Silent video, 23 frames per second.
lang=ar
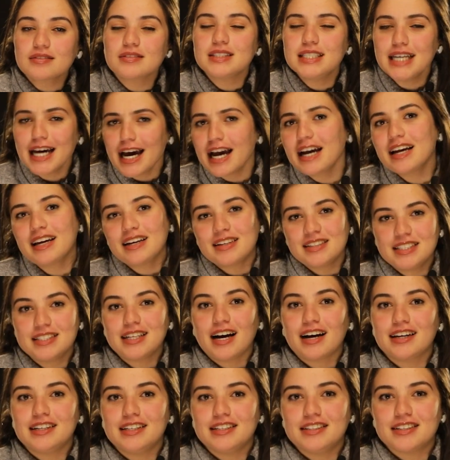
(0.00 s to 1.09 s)
دي حاجة جديدة
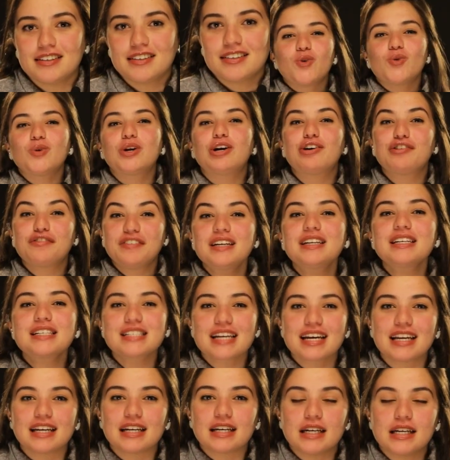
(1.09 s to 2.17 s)
علينا ولو في
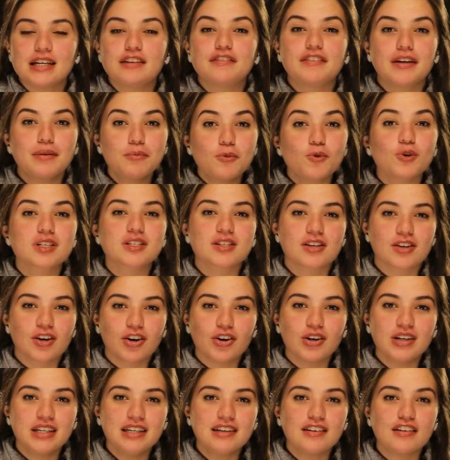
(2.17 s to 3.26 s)
رسالة الفيلم
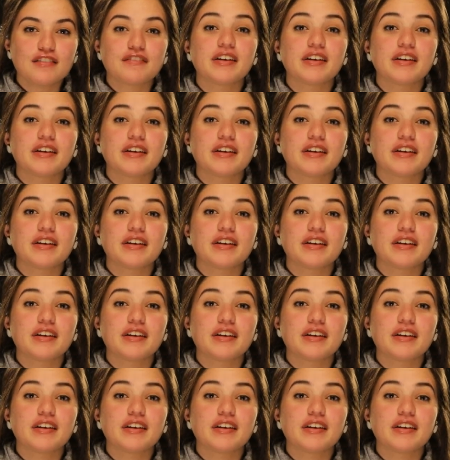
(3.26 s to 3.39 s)
وصلها لي